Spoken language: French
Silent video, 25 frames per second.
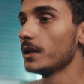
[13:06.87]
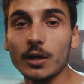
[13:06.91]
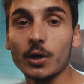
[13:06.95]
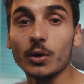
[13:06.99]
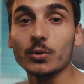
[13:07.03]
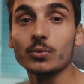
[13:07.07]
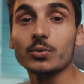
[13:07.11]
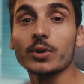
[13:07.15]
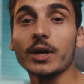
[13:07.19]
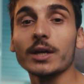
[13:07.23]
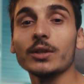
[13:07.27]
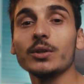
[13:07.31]

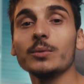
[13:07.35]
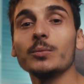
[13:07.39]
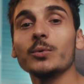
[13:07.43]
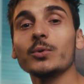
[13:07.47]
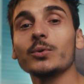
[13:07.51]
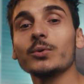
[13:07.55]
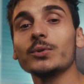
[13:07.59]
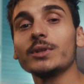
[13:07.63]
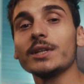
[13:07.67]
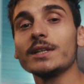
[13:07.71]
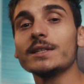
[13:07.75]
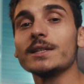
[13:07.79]
En tout cas, de mon
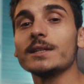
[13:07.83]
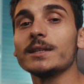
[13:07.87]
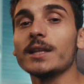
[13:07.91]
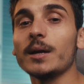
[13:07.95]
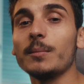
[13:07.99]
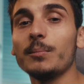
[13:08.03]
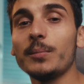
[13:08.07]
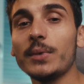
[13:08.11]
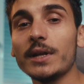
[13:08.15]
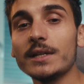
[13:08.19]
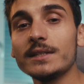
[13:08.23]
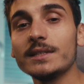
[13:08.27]
côté, c'est
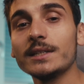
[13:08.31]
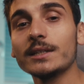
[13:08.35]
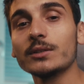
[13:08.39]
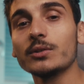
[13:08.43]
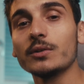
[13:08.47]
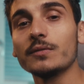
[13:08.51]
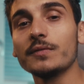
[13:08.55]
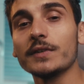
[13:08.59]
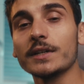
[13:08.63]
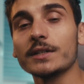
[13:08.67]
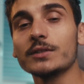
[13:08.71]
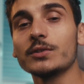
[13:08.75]
un plaisir
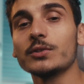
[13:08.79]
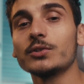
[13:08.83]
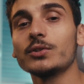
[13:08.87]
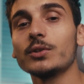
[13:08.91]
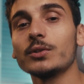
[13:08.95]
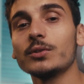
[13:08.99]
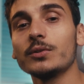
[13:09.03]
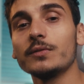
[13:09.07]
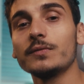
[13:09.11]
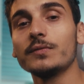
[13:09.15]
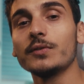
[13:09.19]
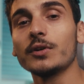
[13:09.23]
de faire ce
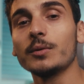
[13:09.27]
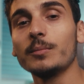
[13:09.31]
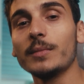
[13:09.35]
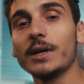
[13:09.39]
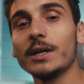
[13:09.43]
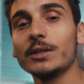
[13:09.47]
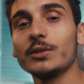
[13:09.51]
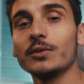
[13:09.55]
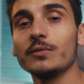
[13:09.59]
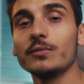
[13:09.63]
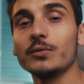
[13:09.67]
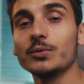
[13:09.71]
genre de
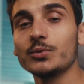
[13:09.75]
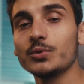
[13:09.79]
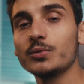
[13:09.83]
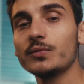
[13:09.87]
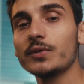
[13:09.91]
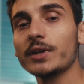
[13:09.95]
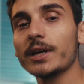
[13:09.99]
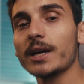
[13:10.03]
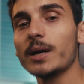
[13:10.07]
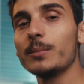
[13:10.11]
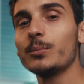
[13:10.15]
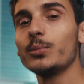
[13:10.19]
format, de vous
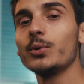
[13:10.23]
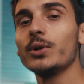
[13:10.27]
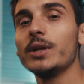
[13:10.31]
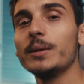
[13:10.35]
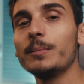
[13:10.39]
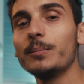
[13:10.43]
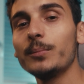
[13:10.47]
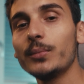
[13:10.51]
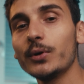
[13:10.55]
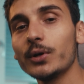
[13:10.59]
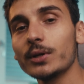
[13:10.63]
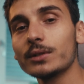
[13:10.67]
ouvrir un peu
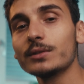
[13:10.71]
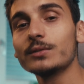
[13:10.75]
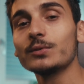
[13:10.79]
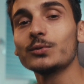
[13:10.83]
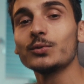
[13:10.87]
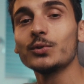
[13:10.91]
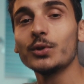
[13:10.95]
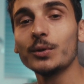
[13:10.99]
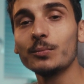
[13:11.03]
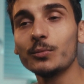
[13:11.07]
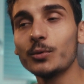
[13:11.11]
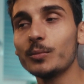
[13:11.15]
les portes
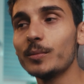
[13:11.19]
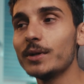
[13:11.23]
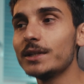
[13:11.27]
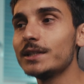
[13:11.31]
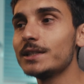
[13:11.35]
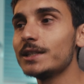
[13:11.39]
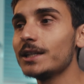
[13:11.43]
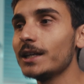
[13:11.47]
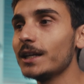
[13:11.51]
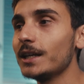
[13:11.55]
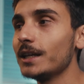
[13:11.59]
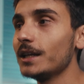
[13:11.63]
de mon
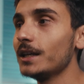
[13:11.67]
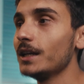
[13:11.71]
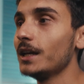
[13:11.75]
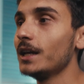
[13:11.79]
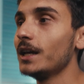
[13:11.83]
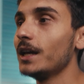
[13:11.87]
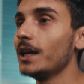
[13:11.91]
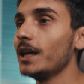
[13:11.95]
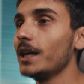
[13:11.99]
métier